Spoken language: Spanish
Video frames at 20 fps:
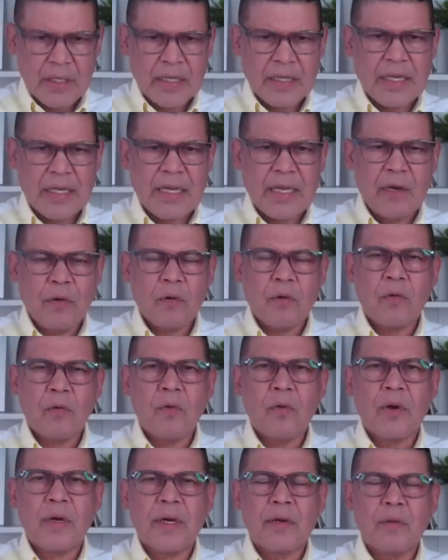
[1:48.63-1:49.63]
¿Qué
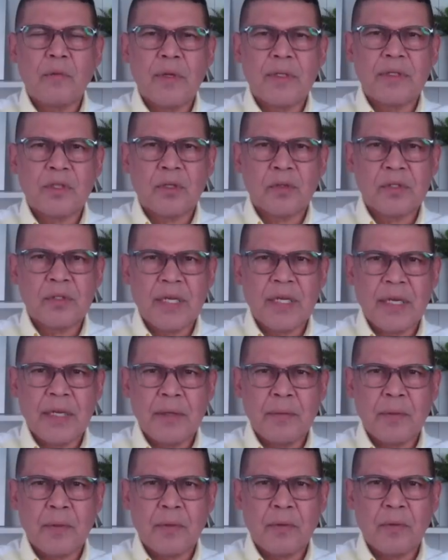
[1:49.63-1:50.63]
ocurre en nuestro
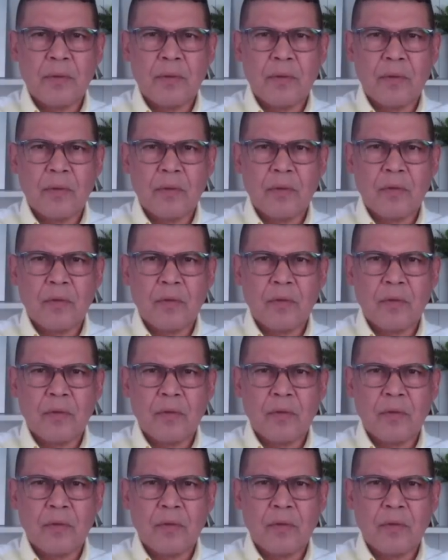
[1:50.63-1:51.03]
cerebro